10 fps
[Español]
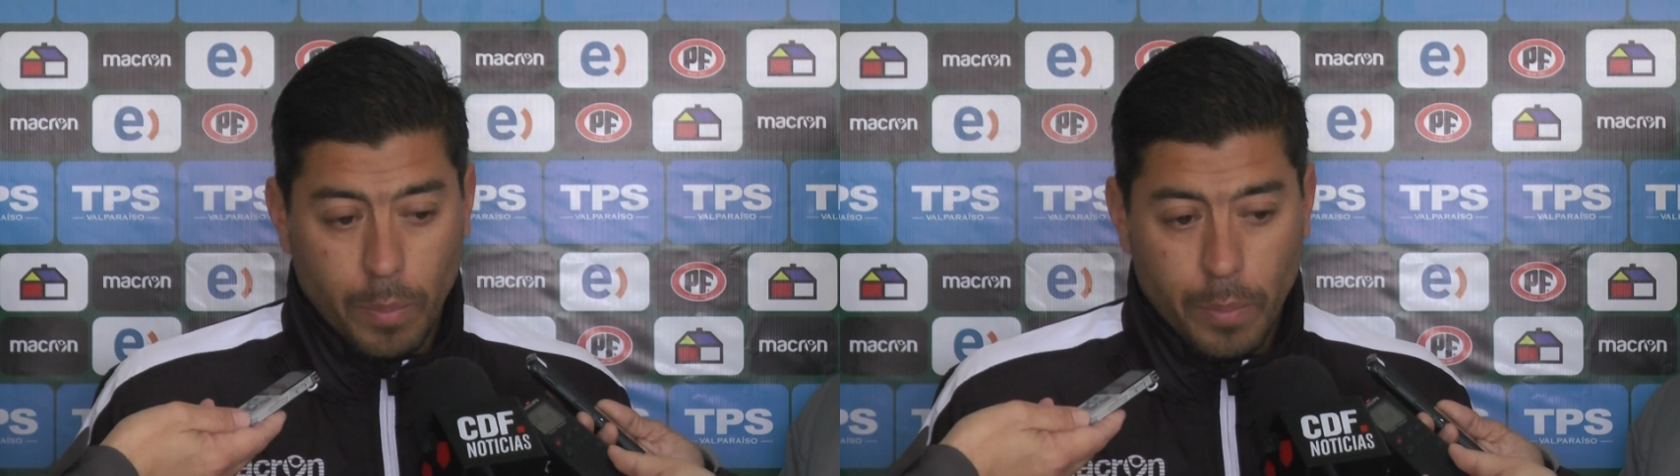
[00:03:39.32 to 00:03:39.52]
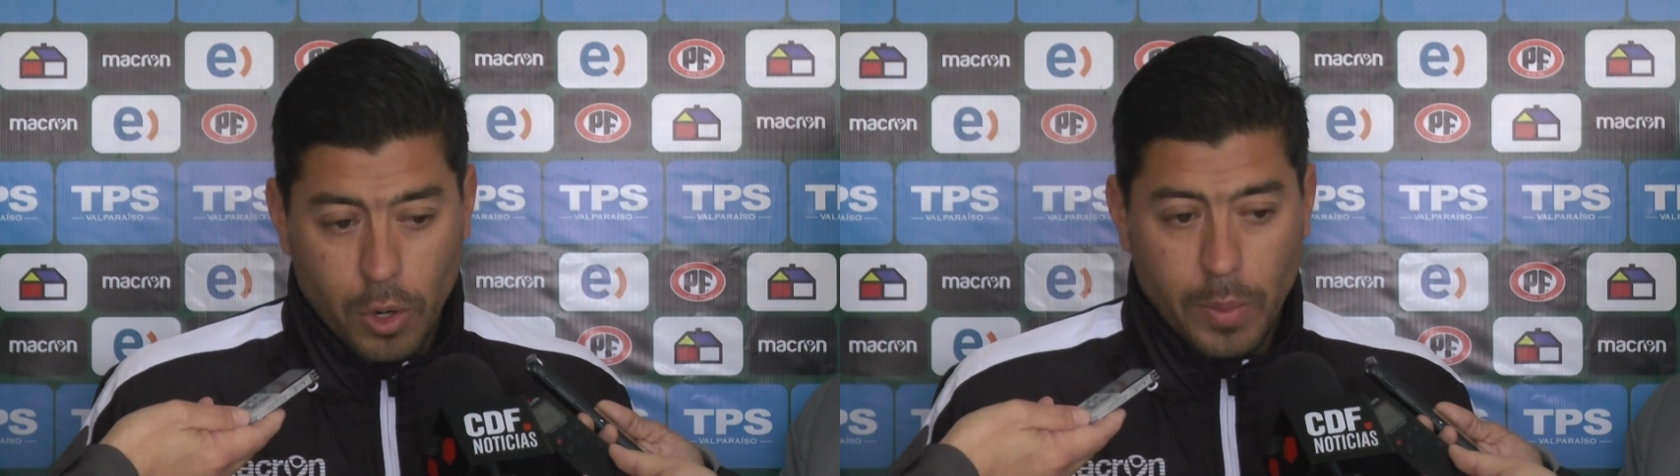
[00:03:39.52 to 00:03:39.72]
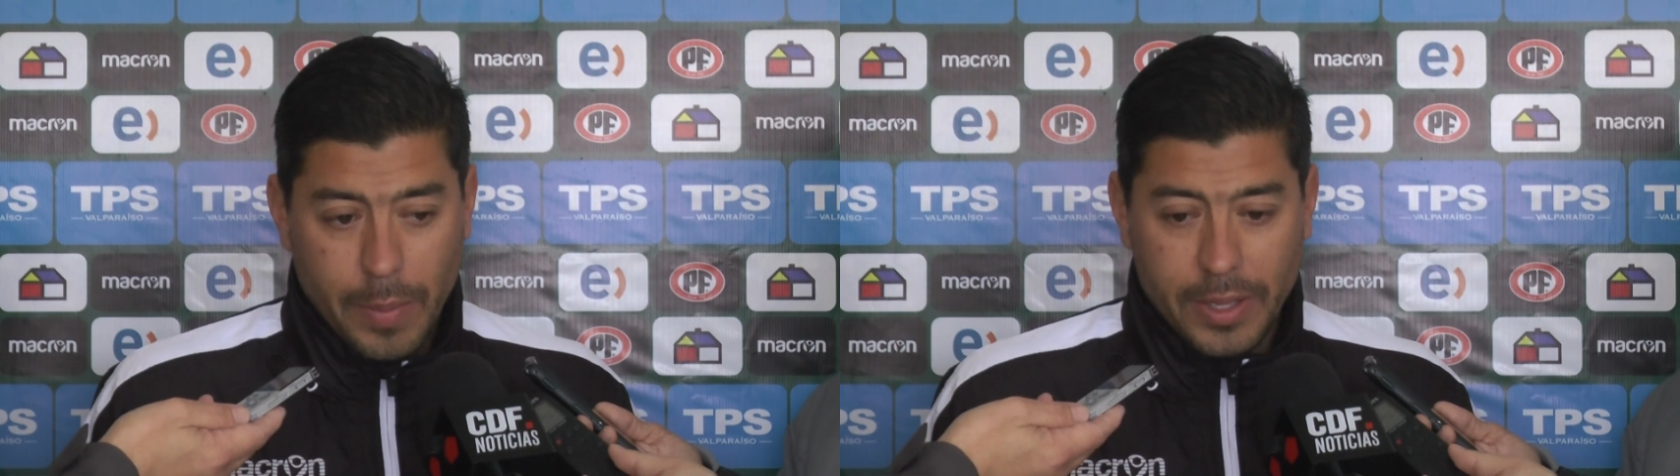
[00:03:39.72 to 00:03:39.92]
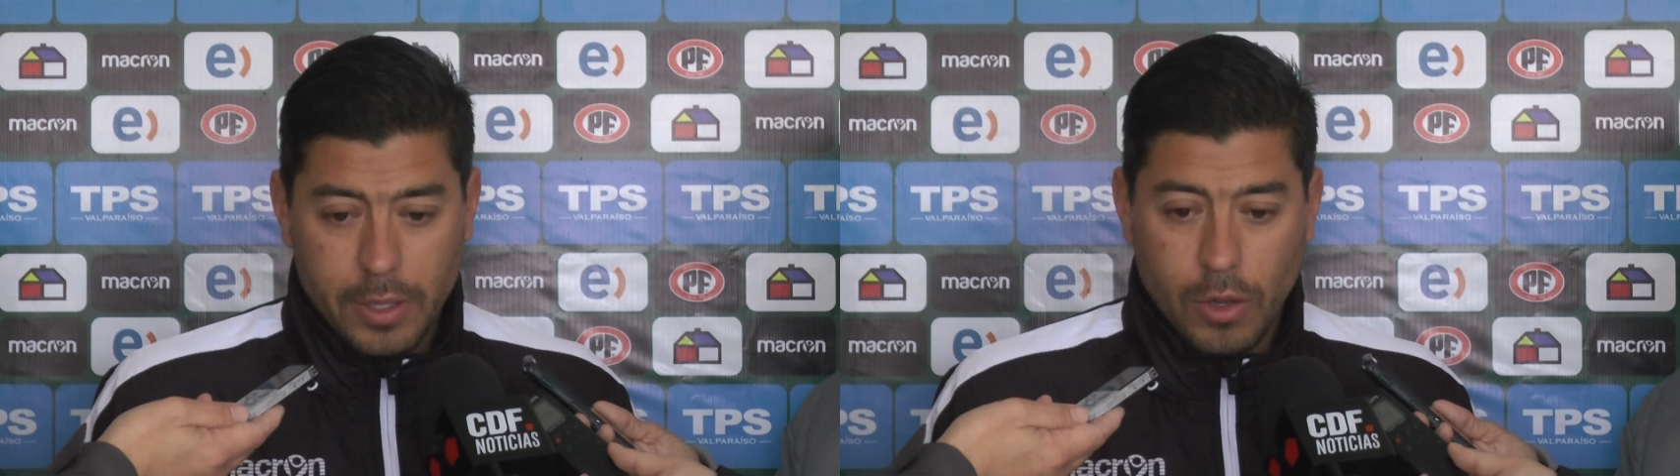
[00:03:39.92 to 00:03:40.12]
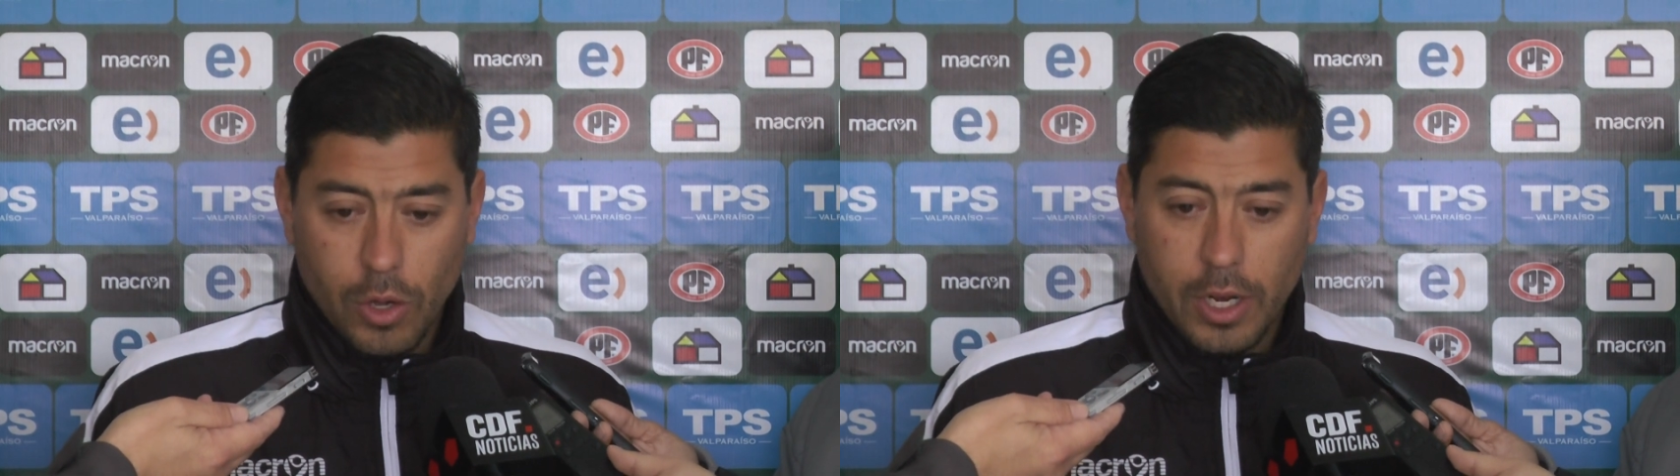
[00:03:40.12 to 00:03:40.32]

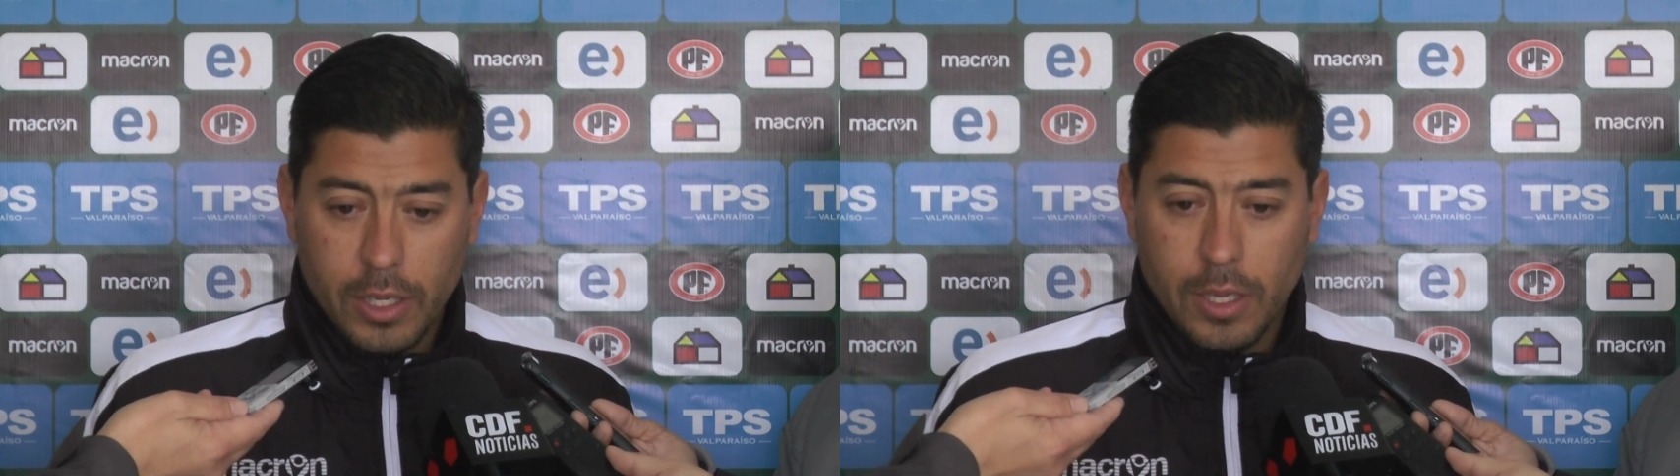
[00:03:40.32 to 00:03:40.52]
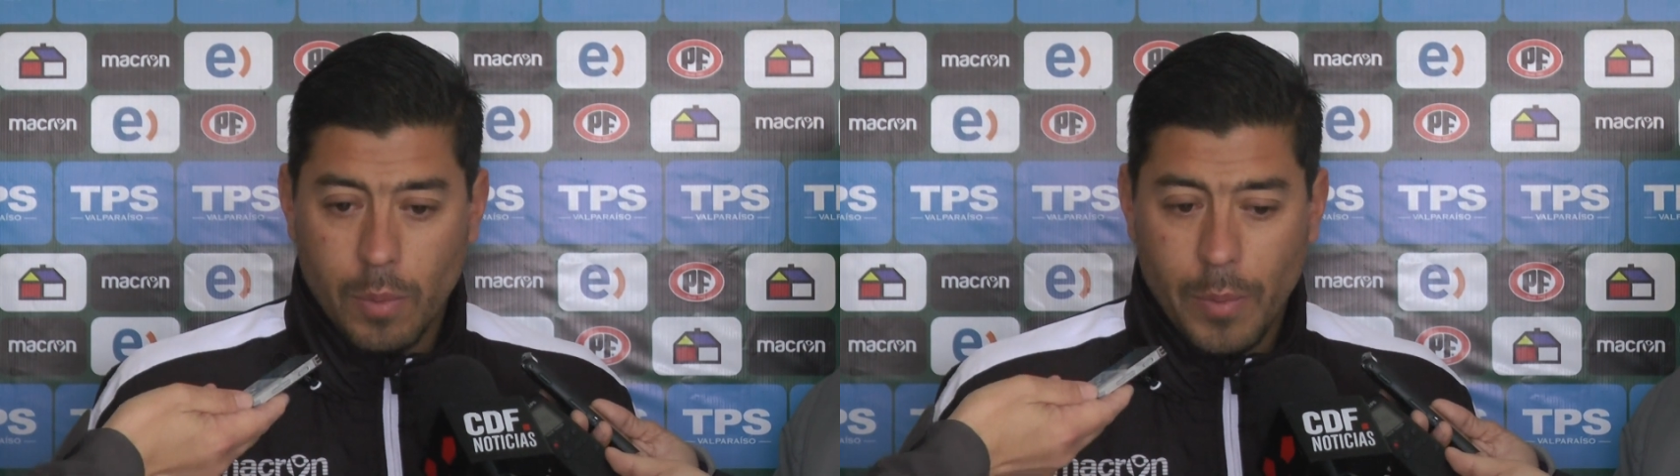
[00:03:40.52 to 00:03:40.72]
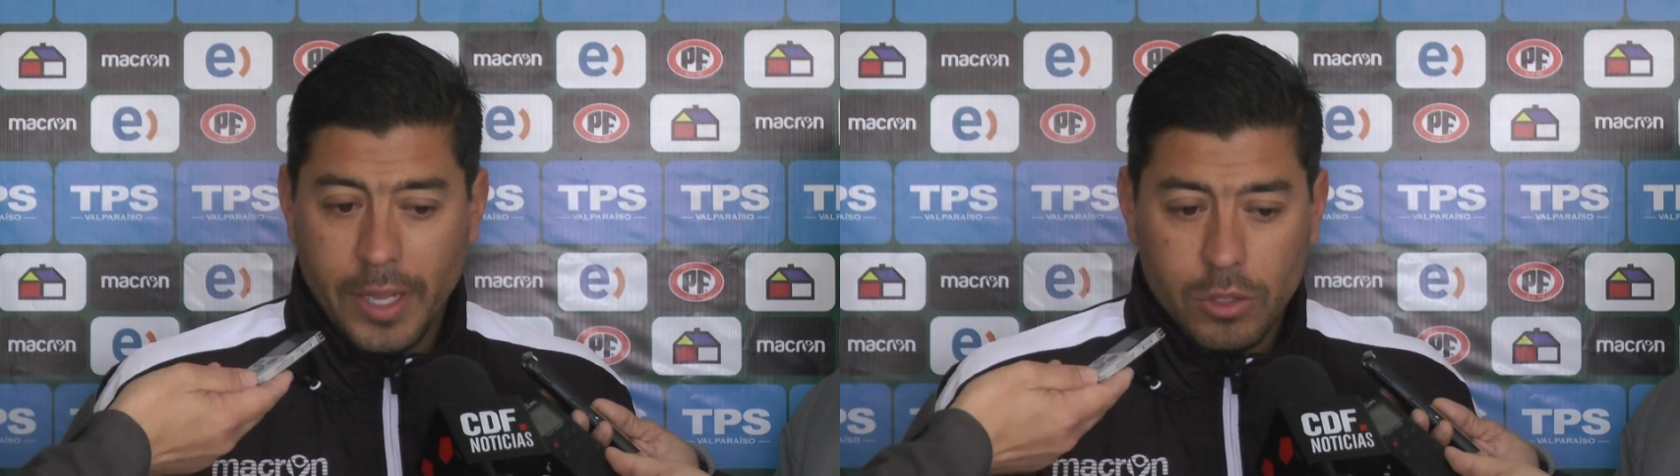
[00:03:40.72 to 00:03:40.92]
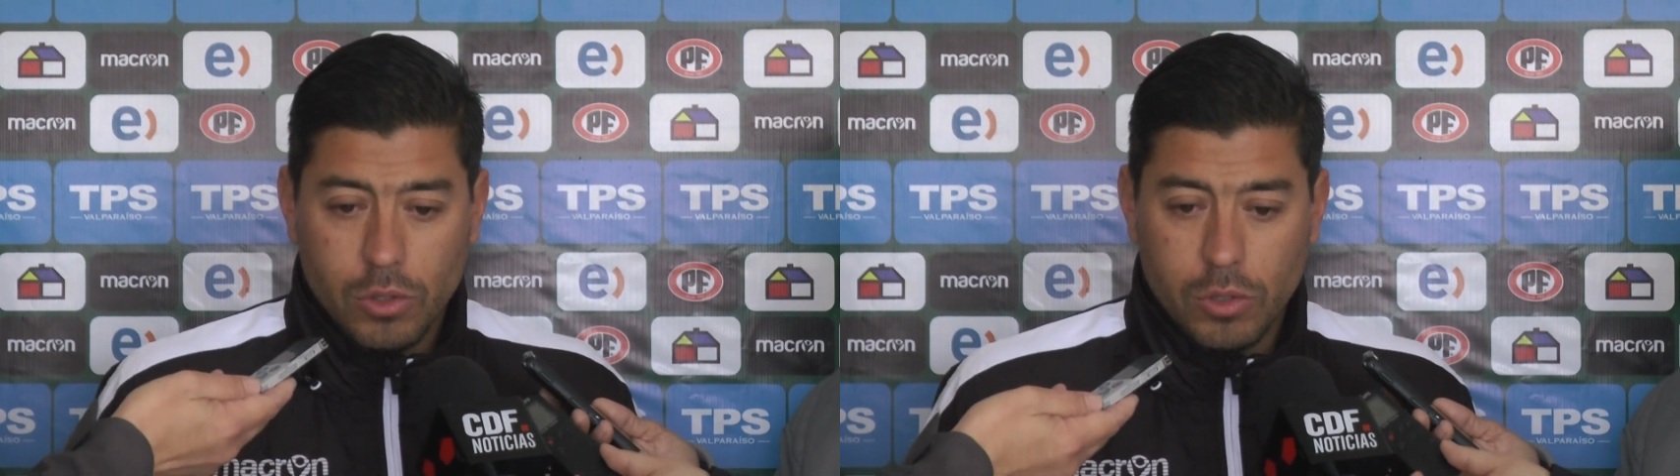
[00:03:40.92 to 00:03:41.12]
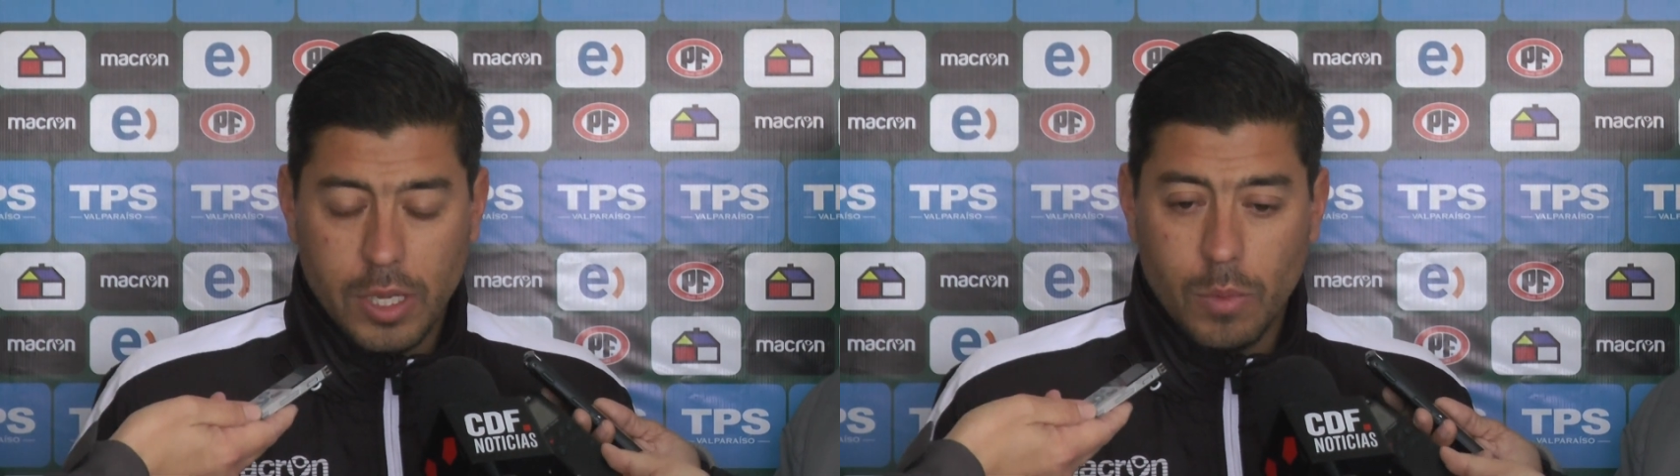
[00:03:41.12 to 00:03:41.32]
propiamente hoy, en este
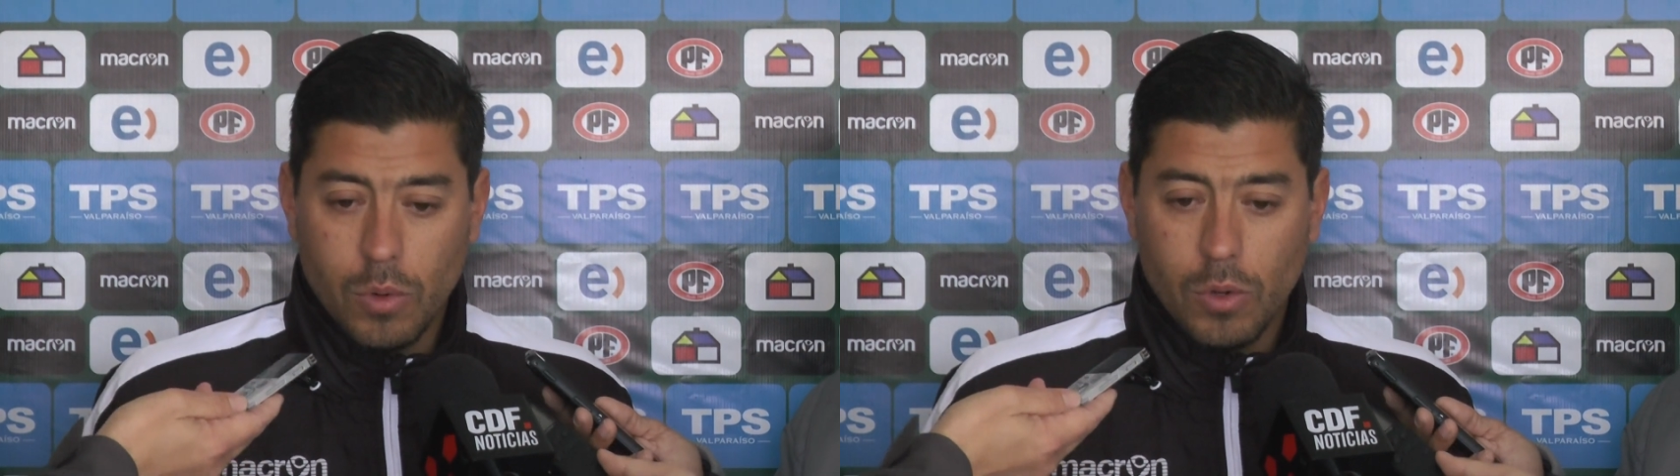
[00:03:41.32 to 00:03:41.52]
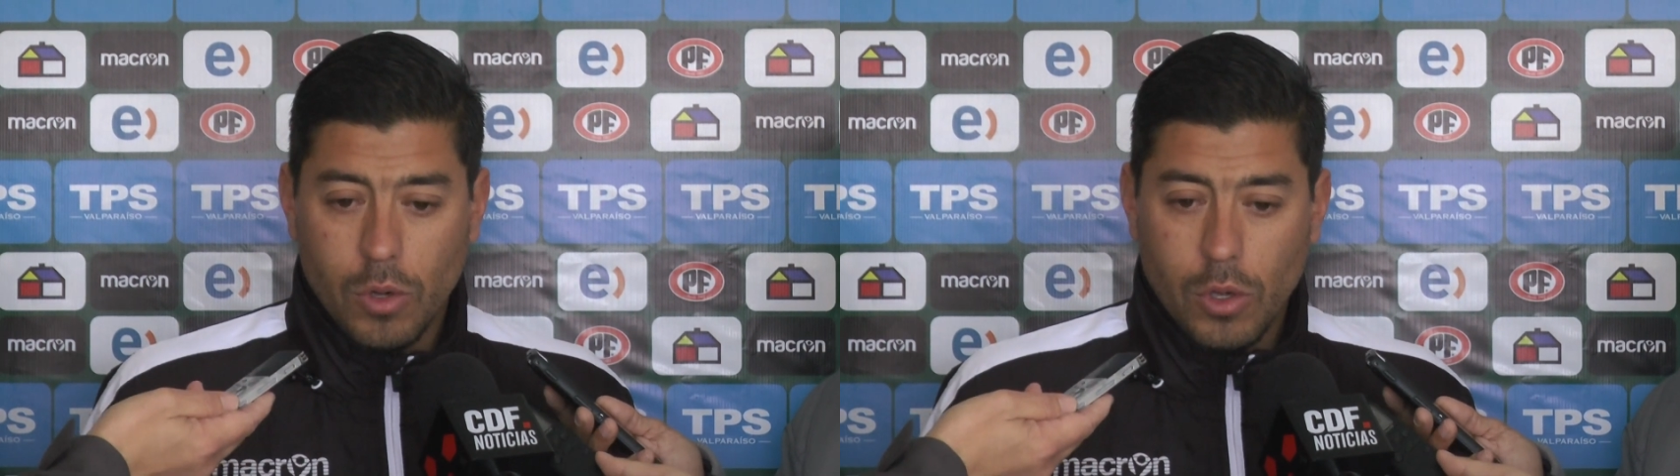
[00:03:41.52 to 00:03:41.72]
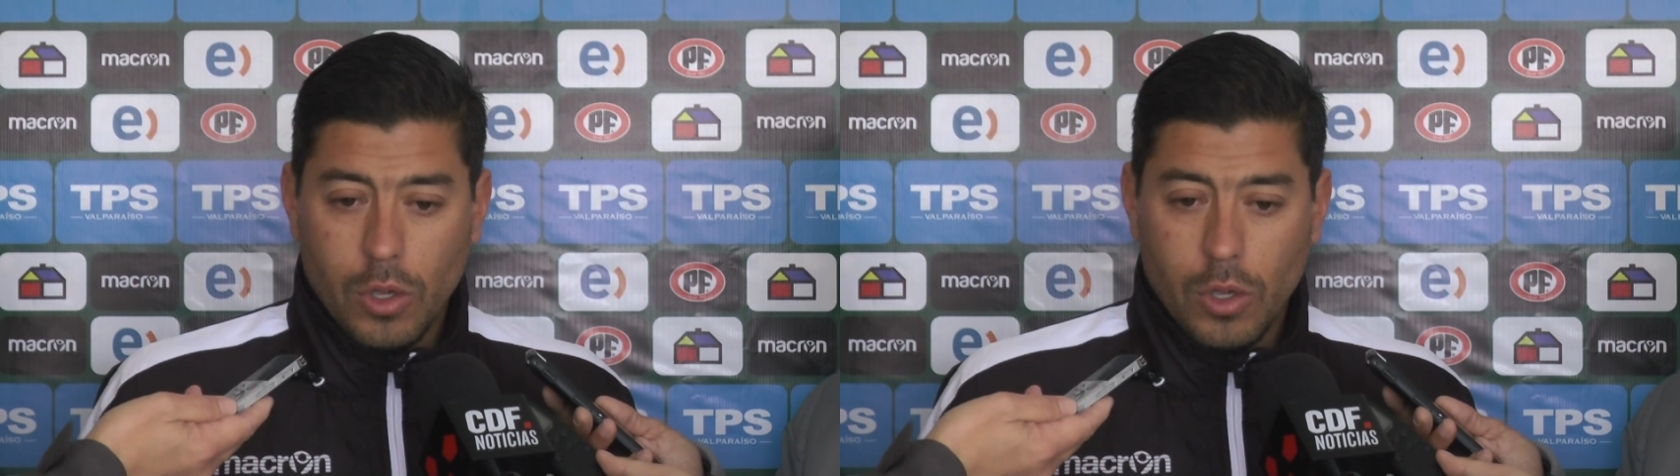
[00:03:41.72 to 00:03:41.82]
momento, estamos...